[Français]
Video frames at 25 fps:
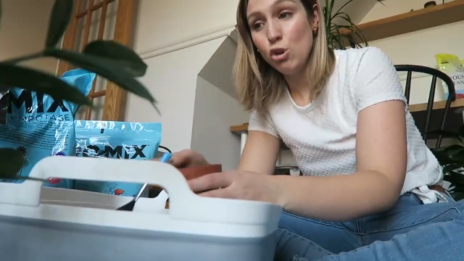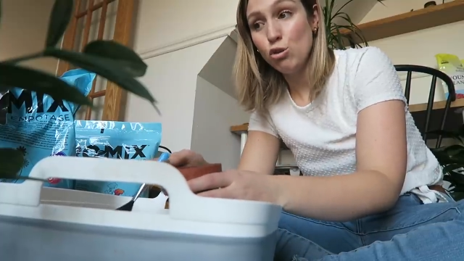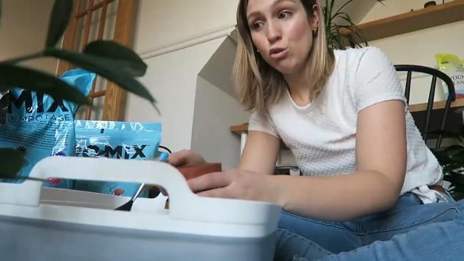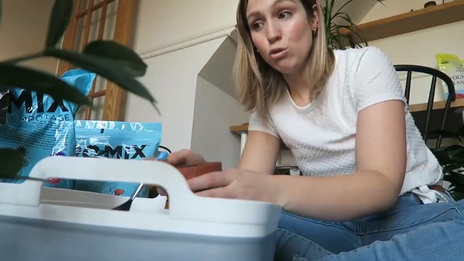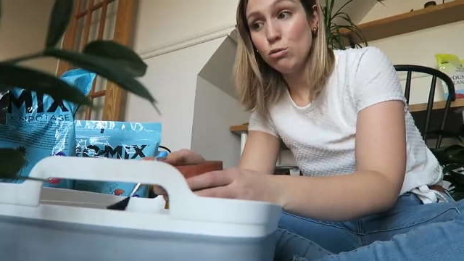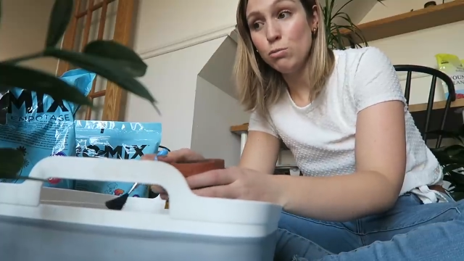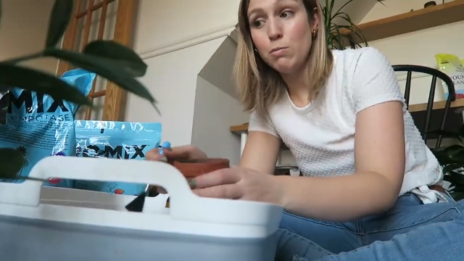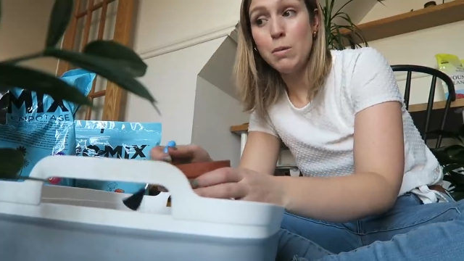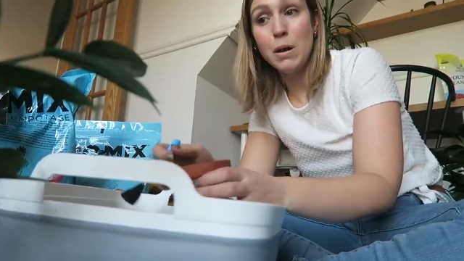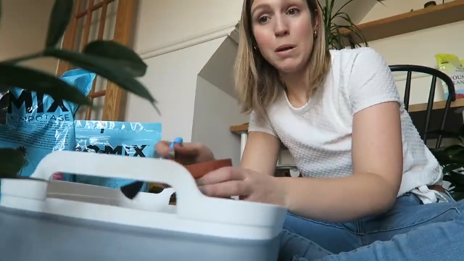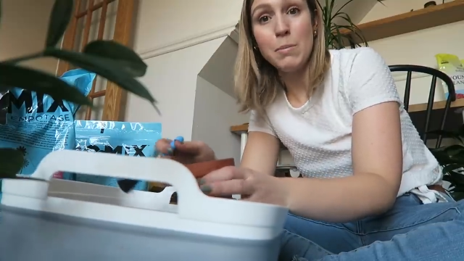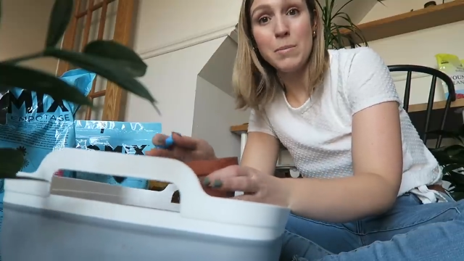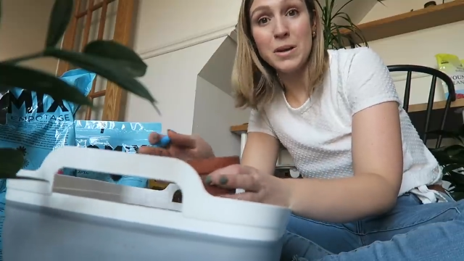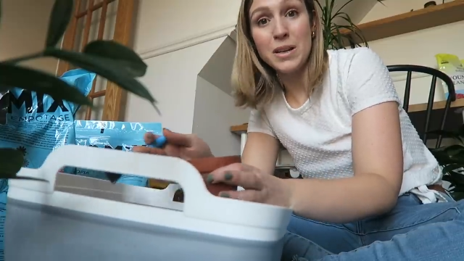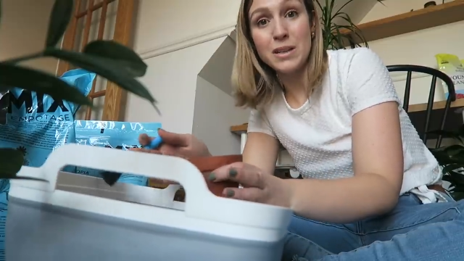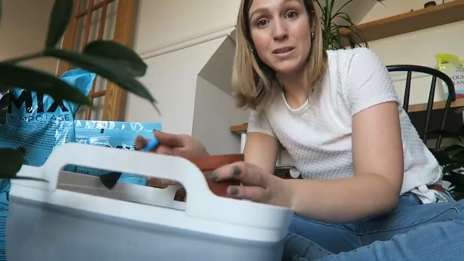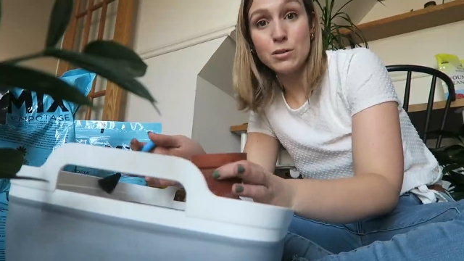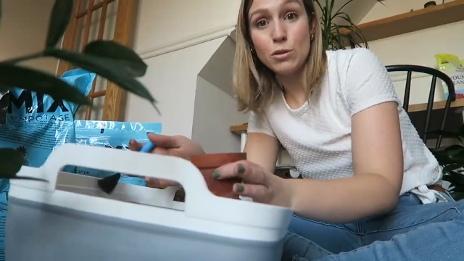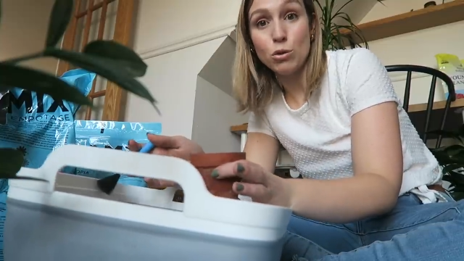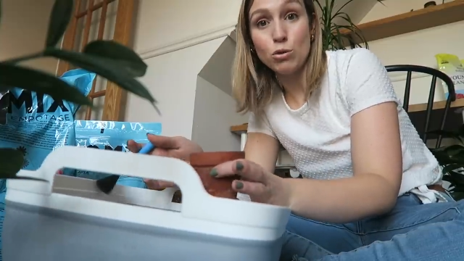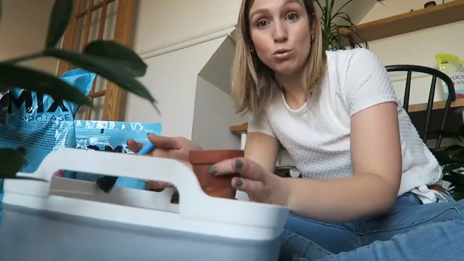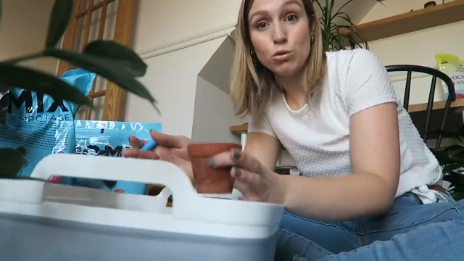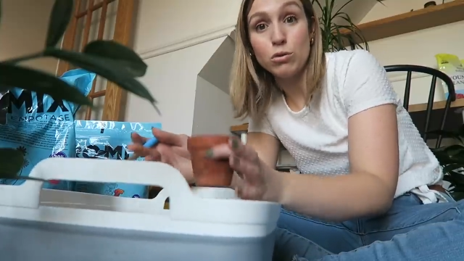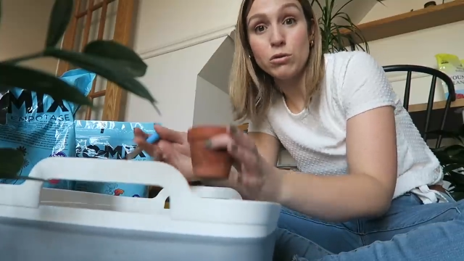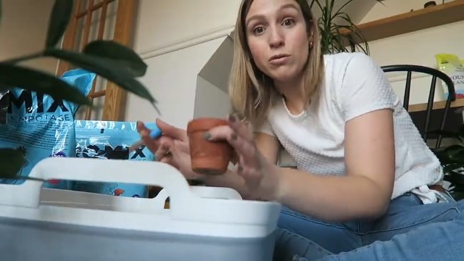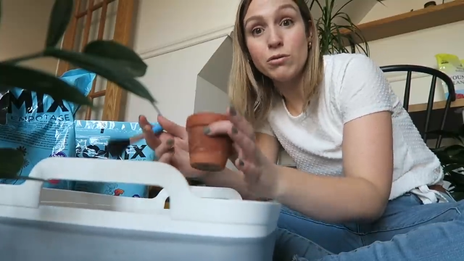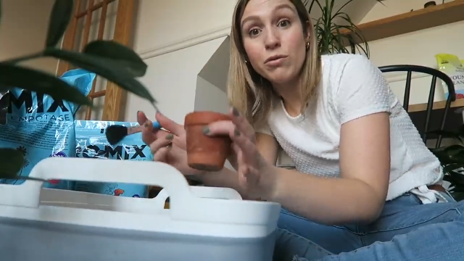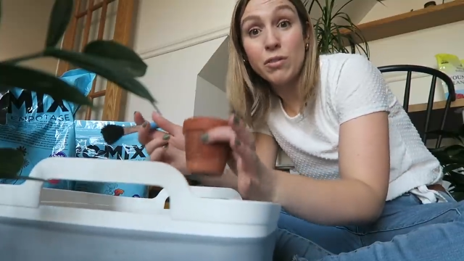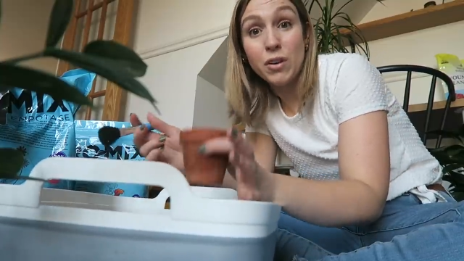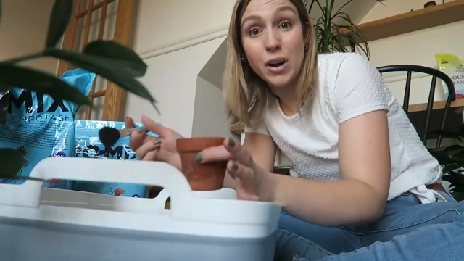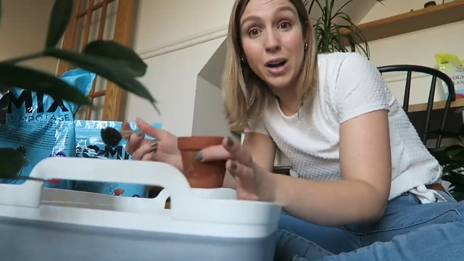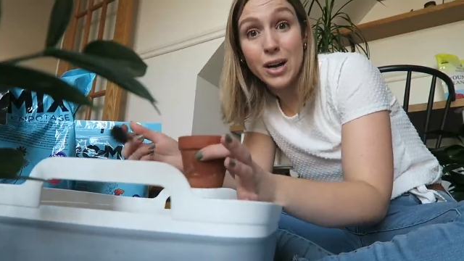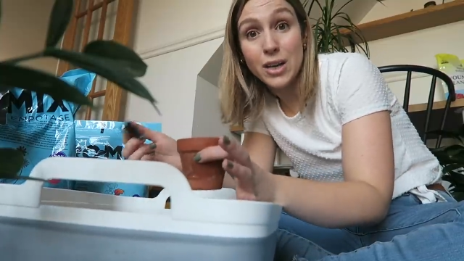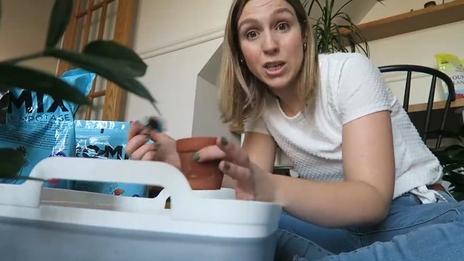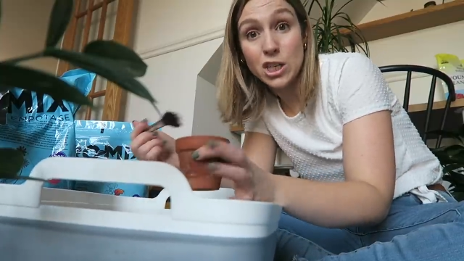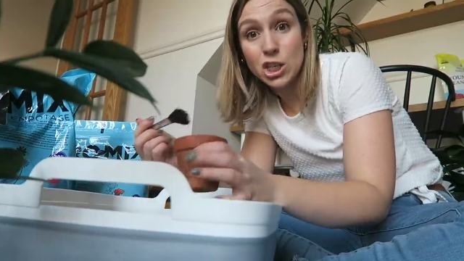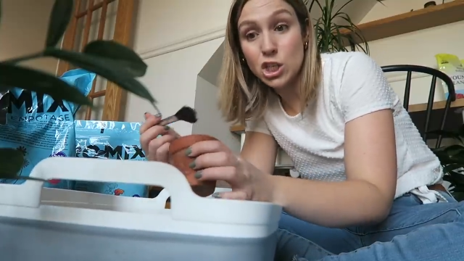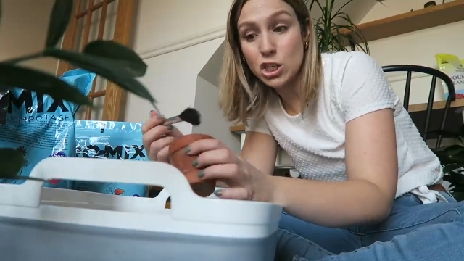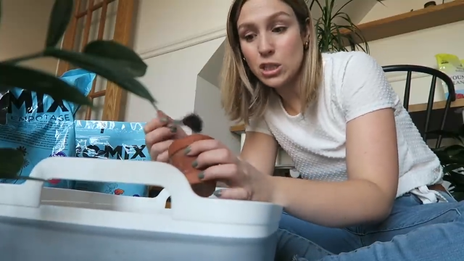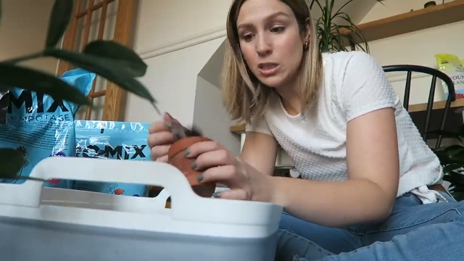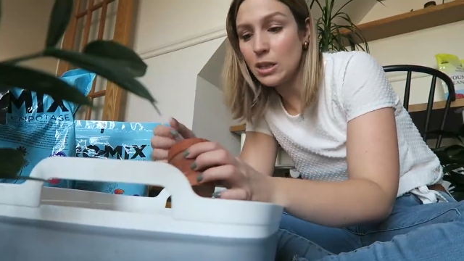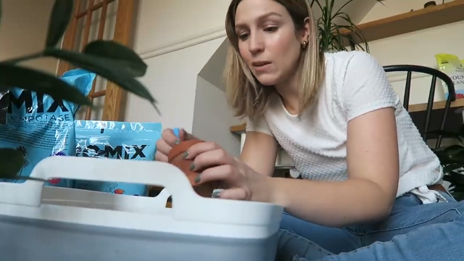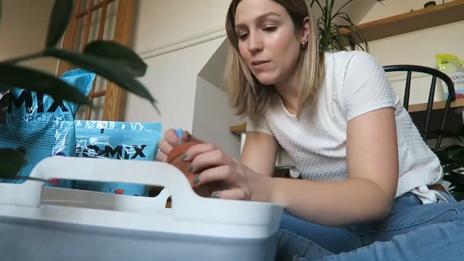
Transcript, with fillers: une belle maison toute fraîche,